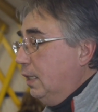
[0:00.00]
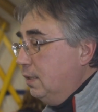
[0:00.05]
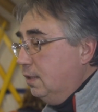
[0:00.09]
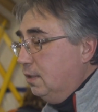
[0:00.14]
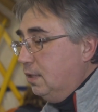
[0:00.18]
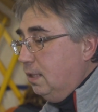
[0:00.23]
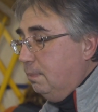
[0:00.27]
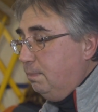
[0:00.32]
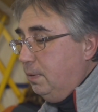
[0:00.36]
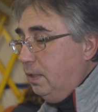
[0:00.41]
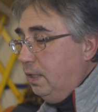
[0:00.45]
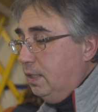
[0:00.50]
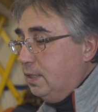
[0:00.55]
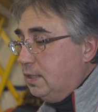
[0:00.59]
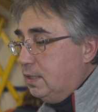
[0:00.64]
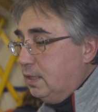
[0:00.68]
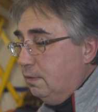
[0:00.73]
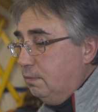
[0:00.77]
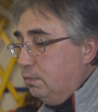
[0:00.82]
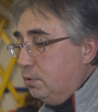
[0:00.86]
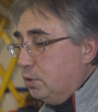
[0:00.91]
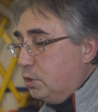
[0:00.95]
Они добились
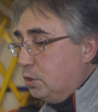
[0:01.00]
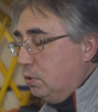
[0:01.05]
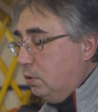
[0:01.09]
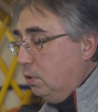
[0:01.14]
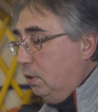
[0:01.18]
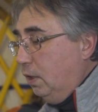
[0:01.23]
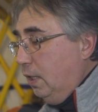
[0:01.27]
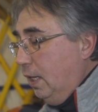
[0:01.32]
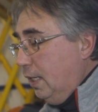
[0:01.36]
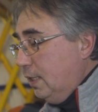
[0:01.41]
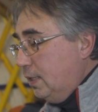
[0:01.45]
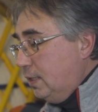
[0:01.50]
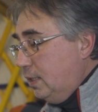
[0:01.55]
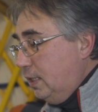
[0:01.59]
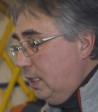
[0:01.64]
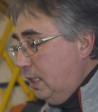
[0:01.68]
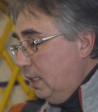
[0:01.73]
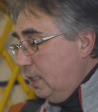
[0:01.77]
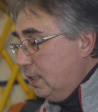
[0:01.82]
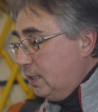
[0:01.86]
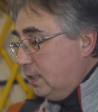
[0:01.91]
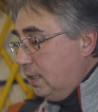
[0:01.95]
того, что
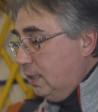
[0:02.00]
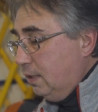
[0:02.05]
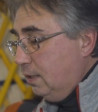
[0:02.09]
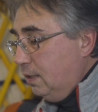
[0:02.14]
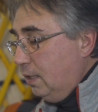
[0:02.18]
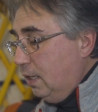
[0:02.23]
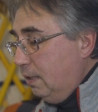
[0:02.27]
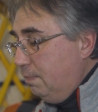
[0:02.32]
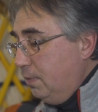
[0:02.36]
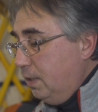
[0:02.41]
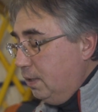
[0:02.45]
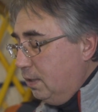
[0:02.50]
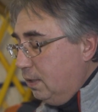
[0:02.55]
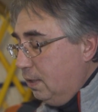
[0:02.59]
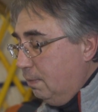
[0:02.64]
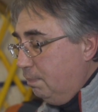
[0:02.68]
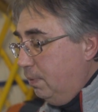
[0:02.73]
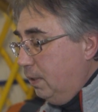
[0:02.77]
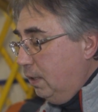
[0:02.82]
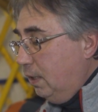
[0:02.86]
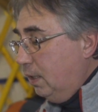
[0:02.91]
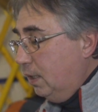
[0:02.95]
селенские
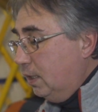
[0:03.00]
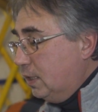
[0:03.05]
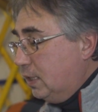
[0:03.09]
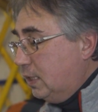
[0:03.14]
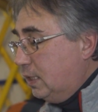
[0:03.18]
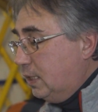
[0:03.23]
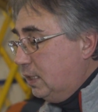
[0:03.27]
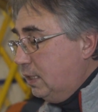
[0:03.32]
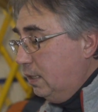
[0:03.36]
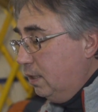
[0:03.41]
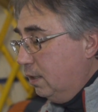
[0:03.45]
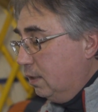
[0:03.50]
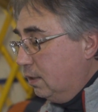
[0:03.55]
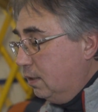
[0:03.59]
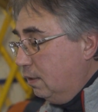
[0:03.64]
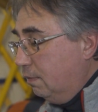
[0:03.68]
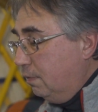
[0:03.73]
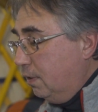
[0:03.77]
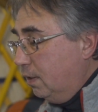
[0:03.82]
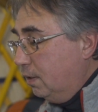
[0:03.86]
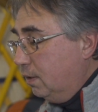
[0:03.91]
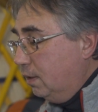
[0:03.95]
дольмены были
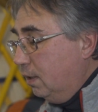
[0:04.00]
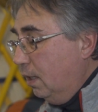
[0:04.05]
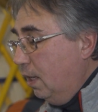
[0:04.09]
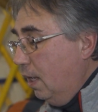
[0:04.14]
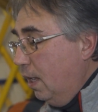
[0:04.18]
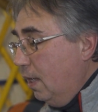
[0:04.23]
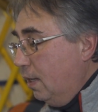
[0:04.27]
исследованы,